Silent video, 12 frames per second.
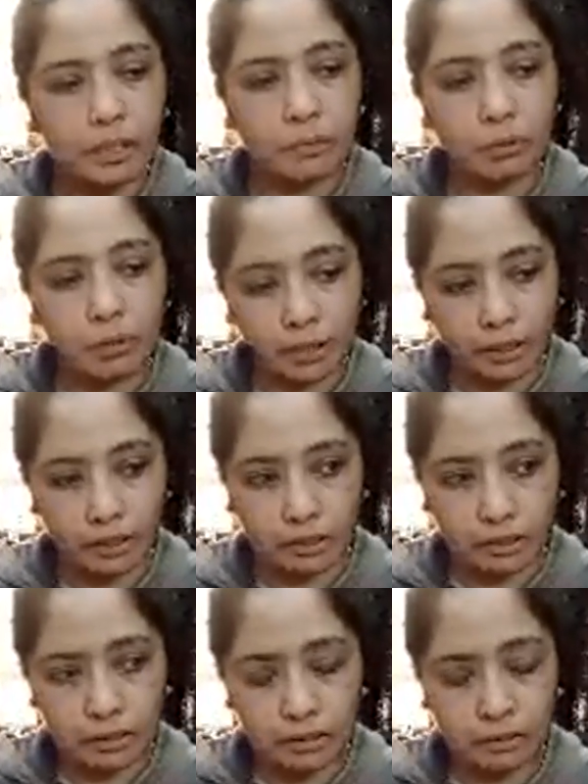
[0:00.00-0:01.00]
सारा वो ले
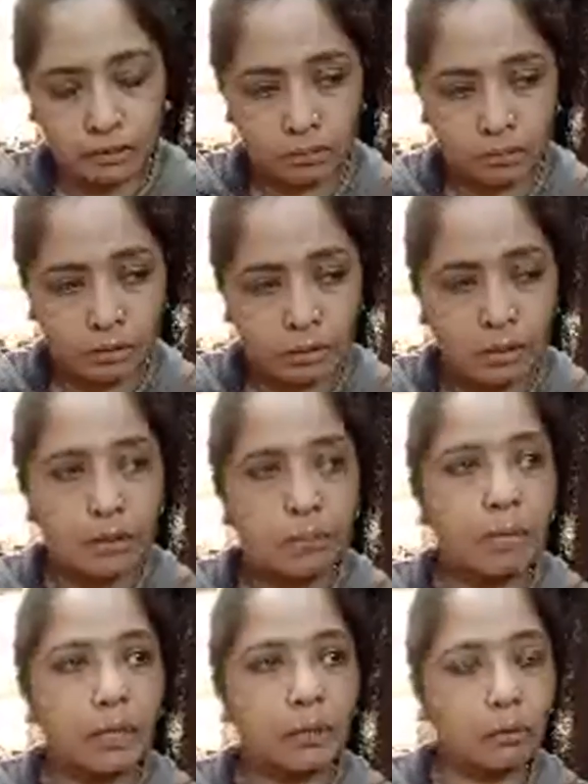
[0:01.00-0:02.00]
गए
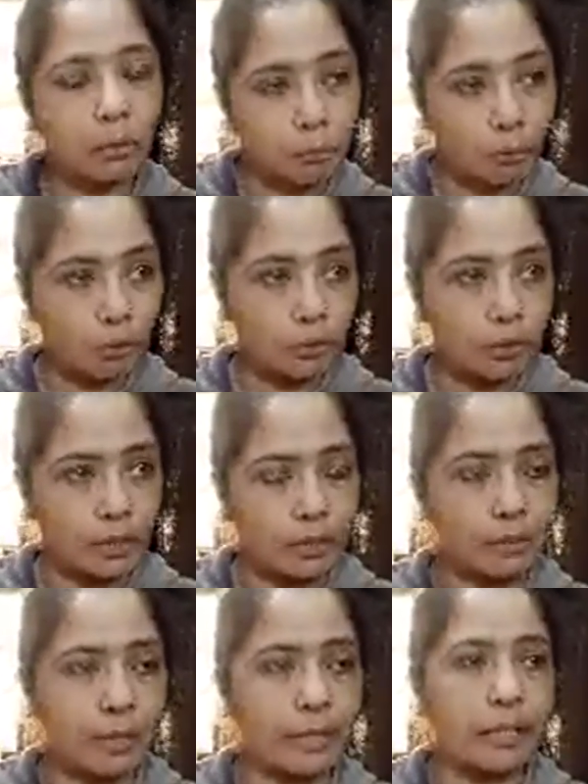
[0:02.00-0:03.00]
बाकी और बहुत
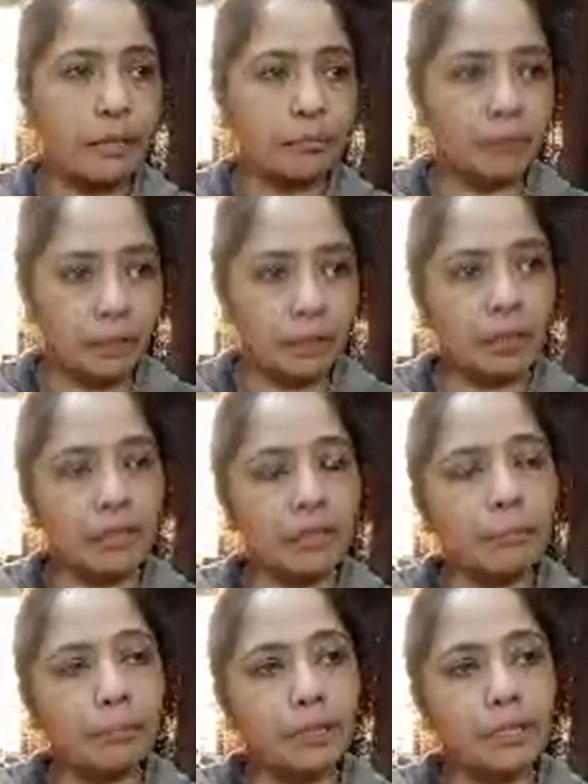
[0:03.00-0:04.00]
सारा सामान है हम
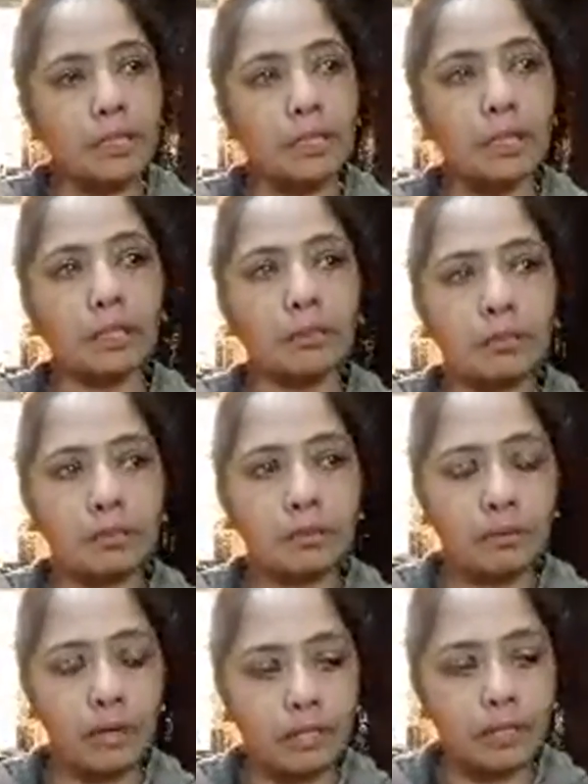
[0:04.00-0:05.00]
देखेंगे तब पता चलेगा
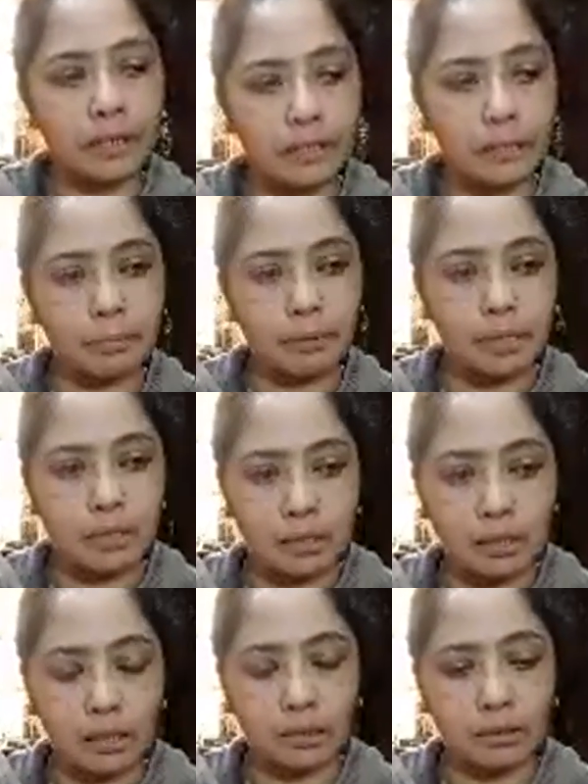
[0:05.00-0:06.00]
ऐसे कैसे पता
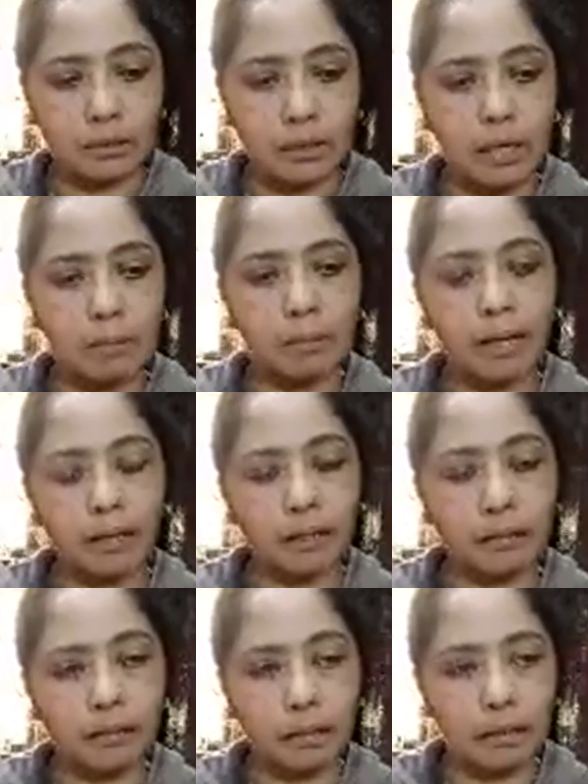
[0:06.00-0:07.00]
चल जाएगा नए
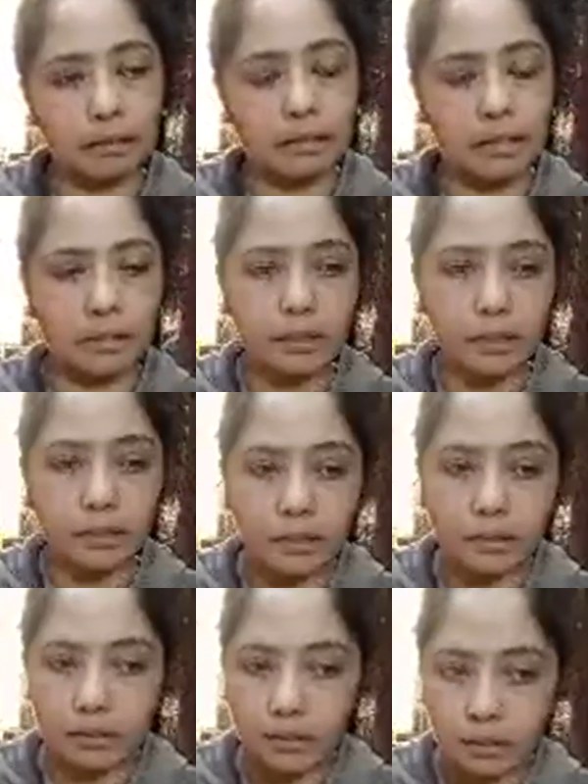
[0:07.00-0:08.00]
ब्लैंकेट थे चदरें
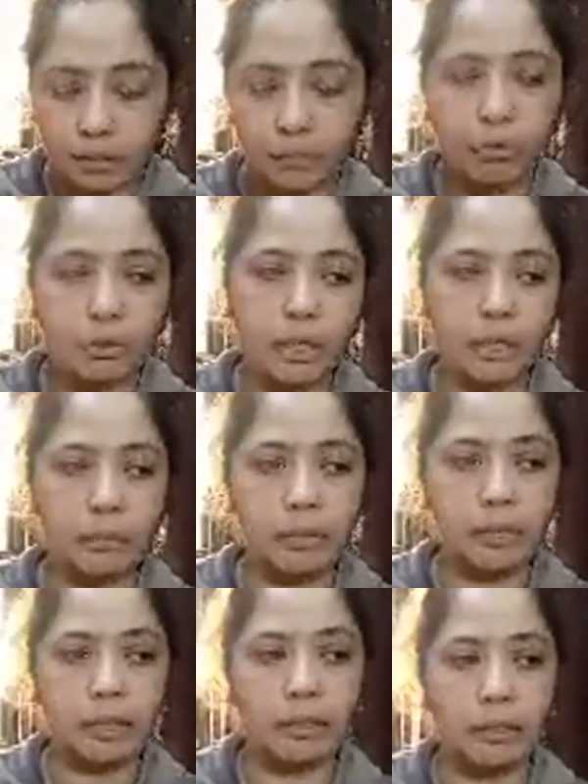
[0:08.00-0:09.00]
थी वो सारे
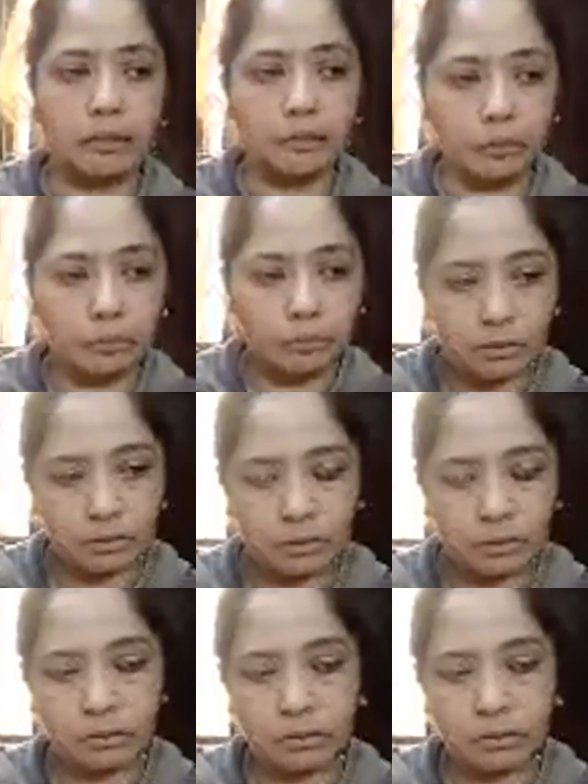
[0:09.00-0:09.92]
भी ले गए वो लोग